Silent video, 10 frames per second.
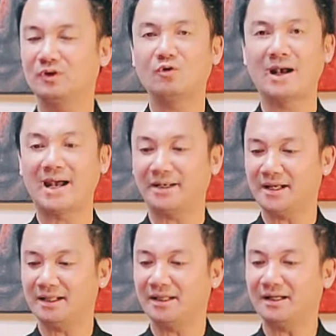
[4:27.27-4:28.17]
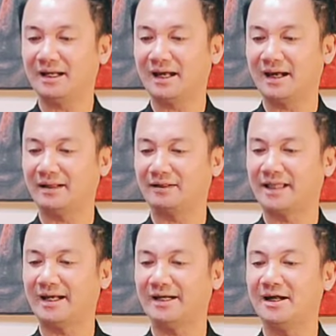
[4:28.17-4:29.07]
Hoàng Anh á, tức là
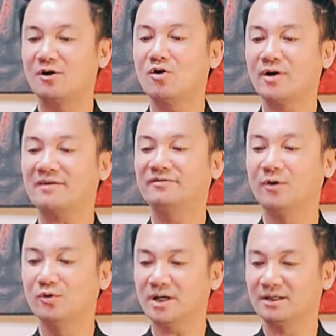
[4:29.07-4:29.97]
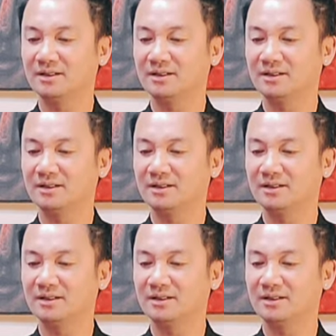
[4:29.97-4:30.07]
thầy là Ngô Khắc Vũ đó.